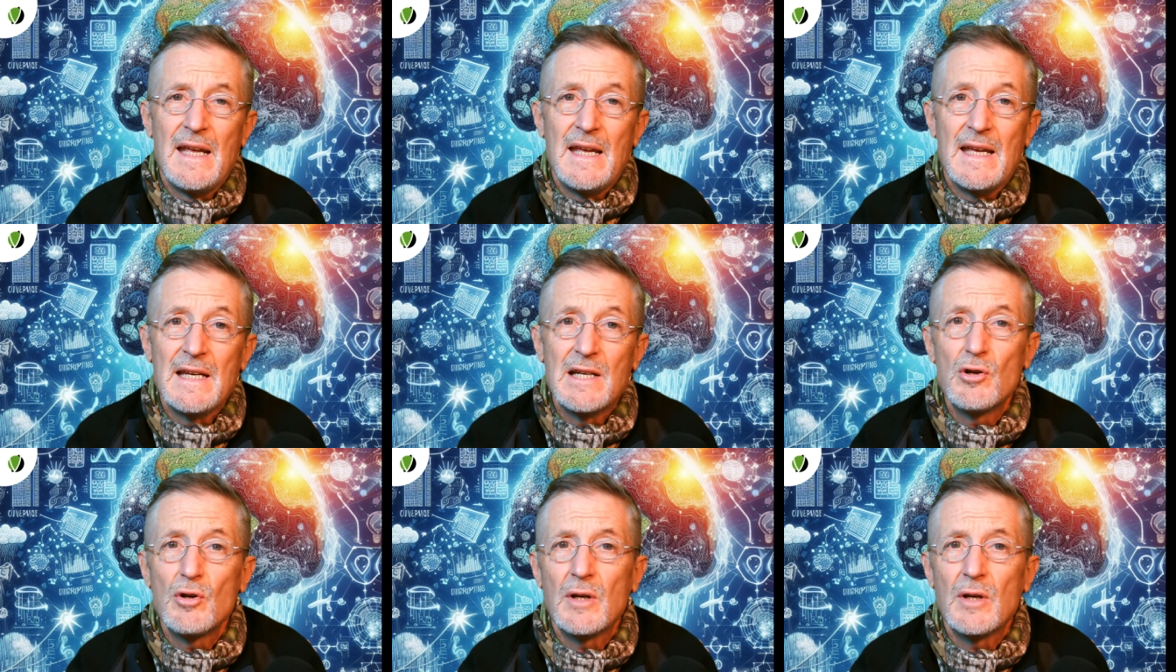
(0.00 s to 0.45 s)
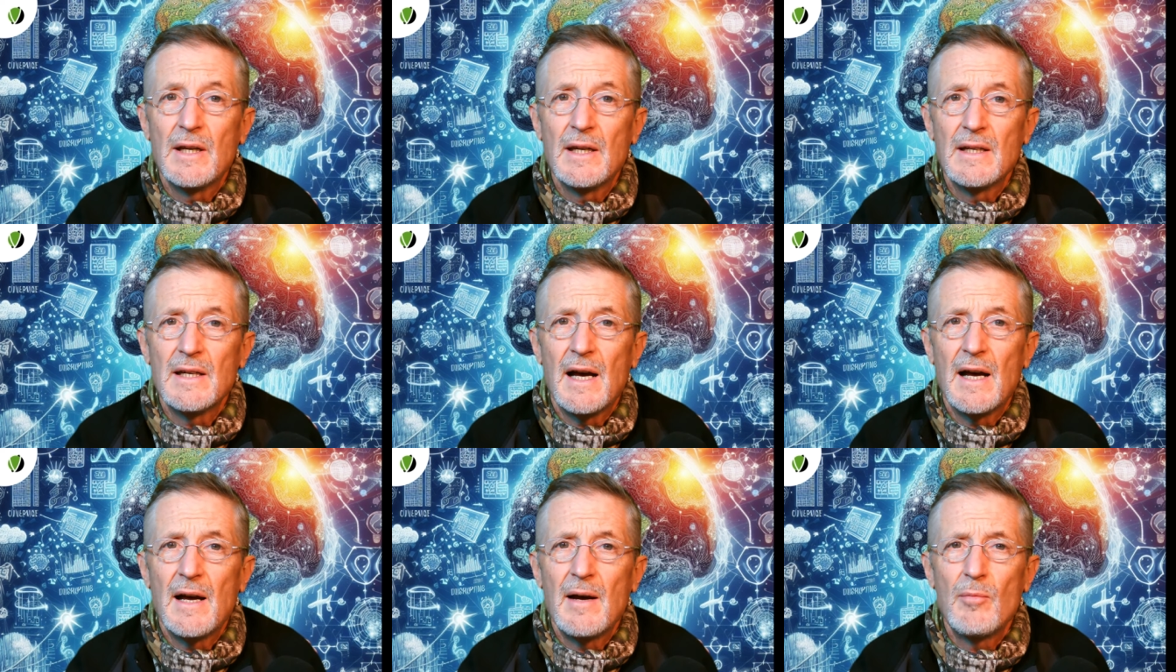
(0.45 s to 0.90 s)
es lo
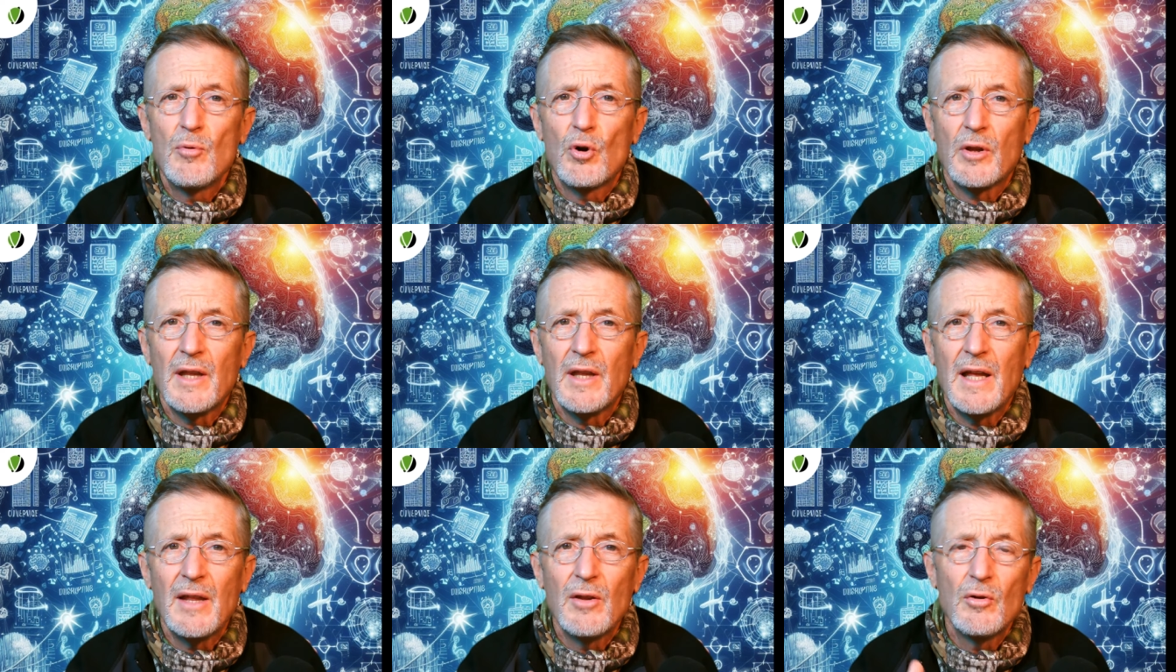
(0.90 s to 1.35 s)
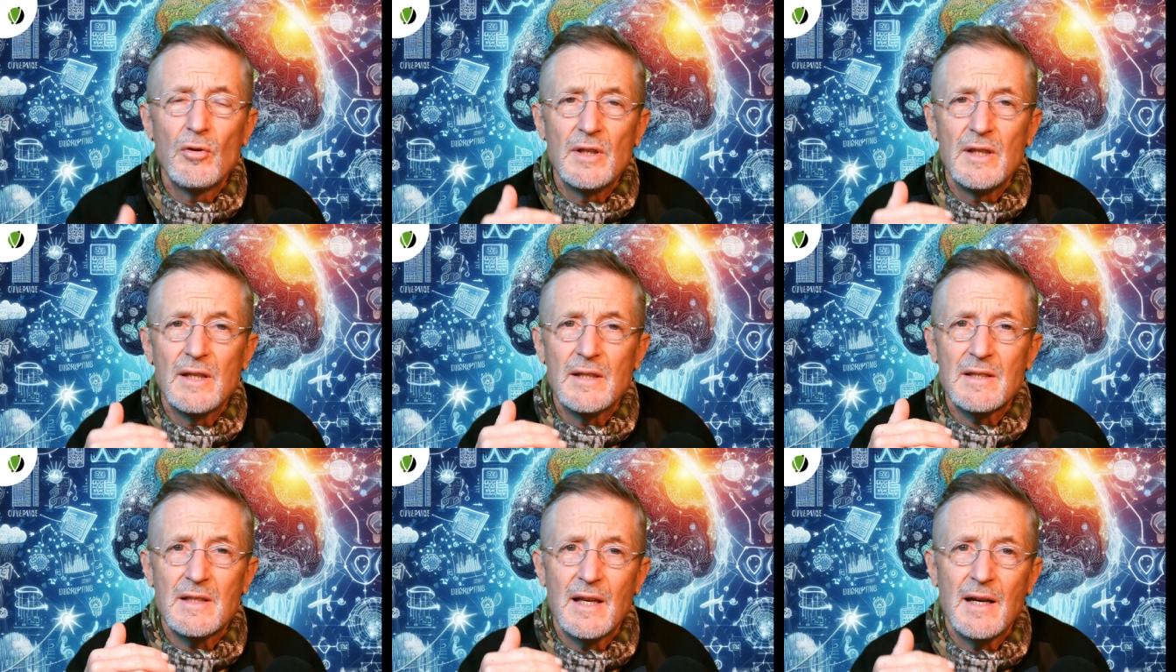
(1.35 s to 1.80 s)
que ha abordado
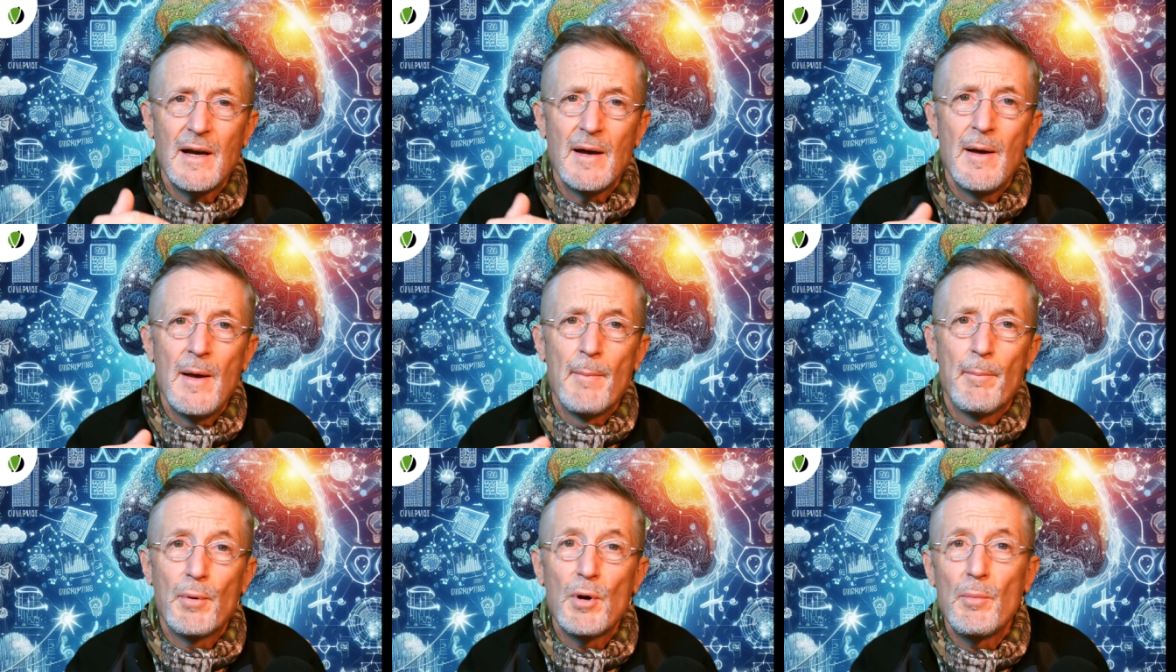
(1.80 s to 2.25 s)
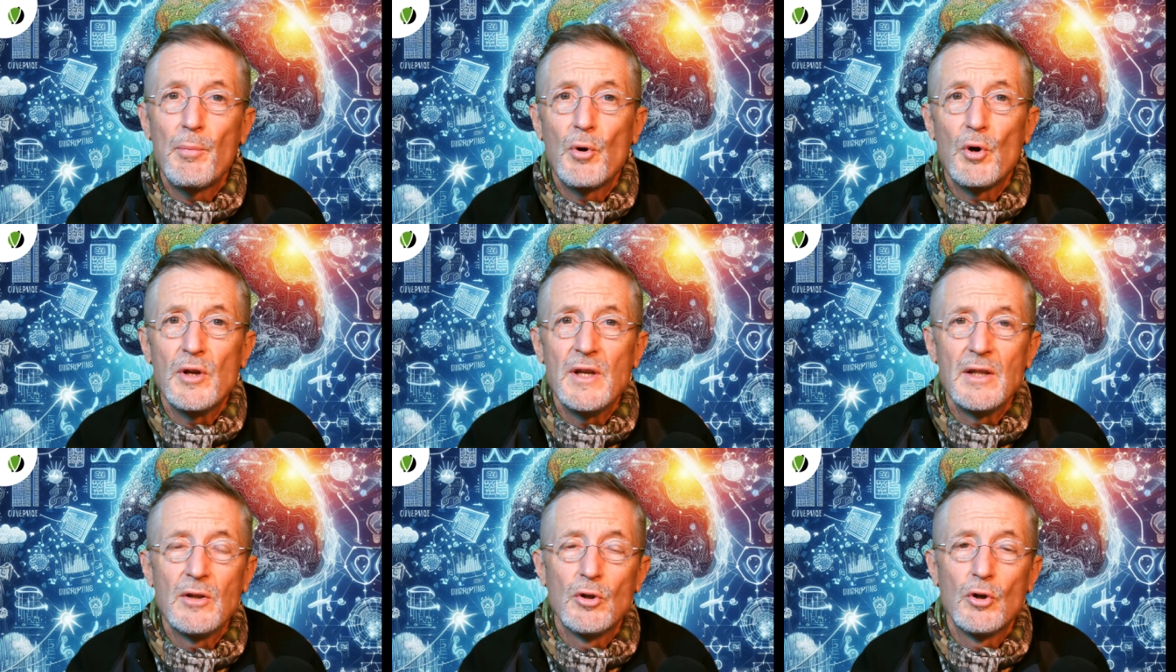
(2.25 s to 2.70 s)
y está
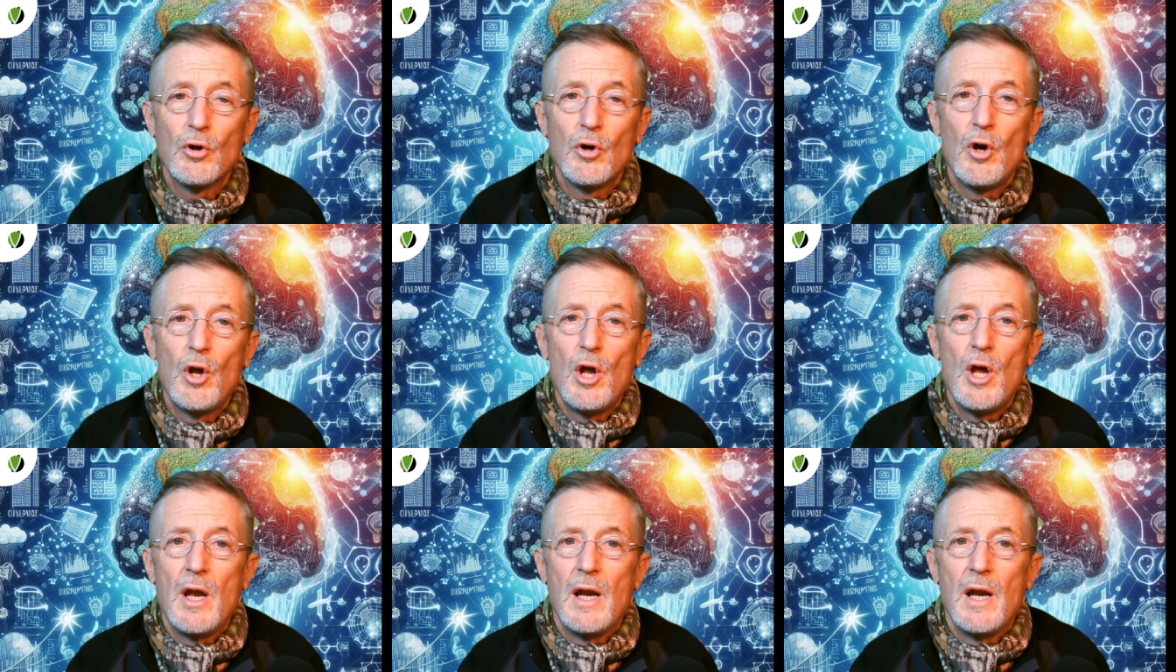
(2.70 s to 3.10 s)
proponiendo